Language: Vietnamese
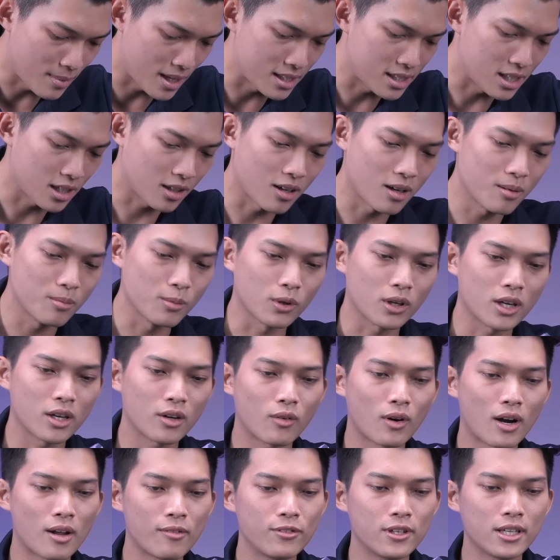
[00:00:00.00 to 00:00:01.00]
bạn sẽ có một cái
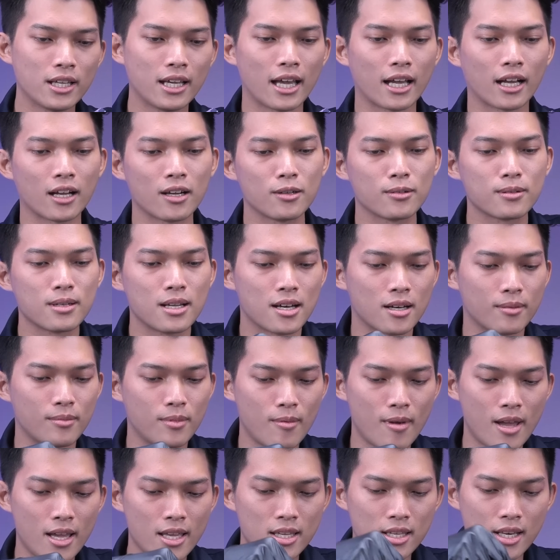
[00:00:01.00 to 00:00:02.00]
graphic card holder
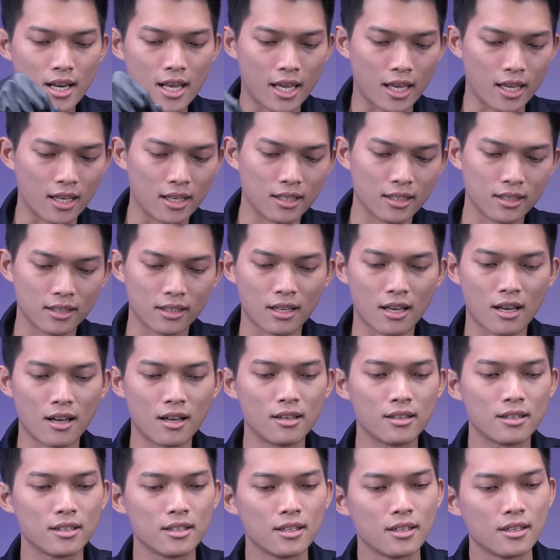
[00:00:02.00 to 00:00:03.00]
bé bé như thế này
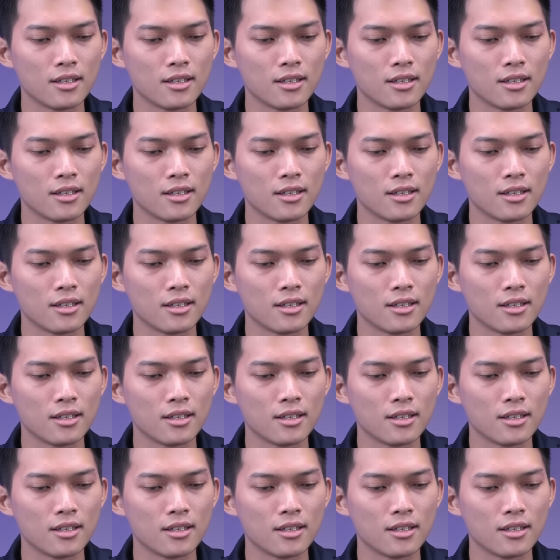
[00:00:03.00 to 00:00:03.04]
đó